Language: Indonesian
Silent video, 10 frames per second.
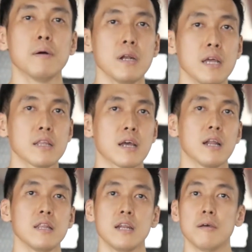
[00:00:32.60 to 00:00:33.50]
3 menit
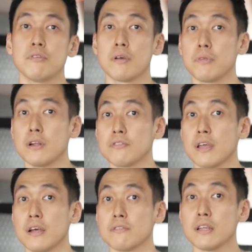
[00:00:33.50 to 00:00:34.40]
kalian tidak bisa
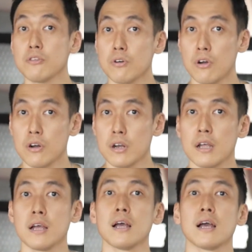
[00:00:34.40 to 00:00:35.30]
menyelesaikan satu round,
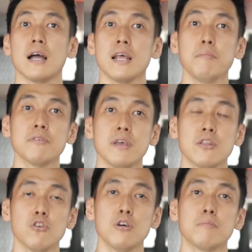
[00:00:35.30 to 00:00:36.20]
kalian bisa
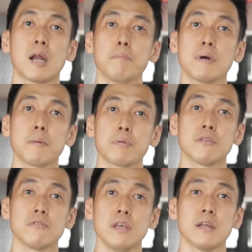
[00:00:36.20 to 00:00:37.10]
hitung berapa
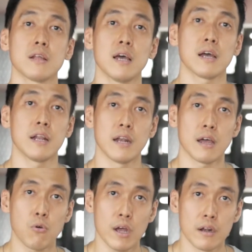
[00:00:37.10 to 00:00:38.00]
repetisi yang telah kalian
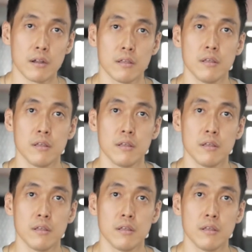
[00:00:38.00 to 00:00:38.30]
lakukan.